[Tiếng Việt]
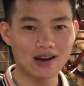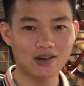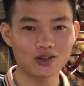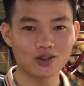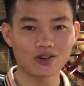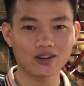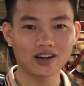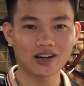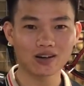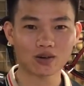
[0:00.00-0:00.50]

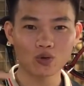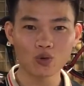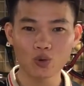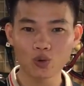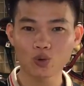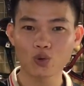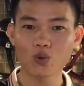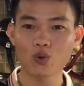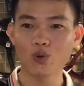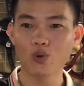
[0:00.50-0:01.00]
giao cho thằng
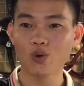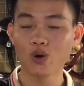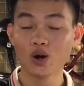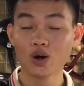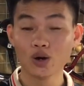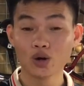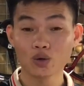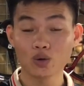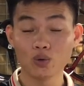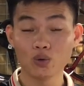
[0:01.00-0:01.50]
cu cu
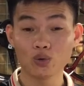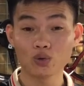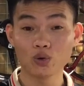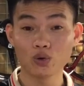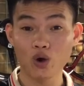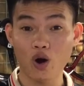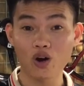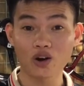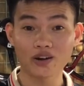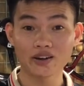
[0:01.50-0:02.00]
cu
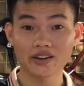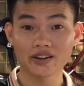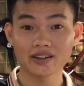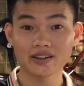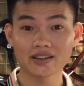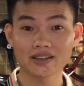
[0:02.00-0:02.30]
cu con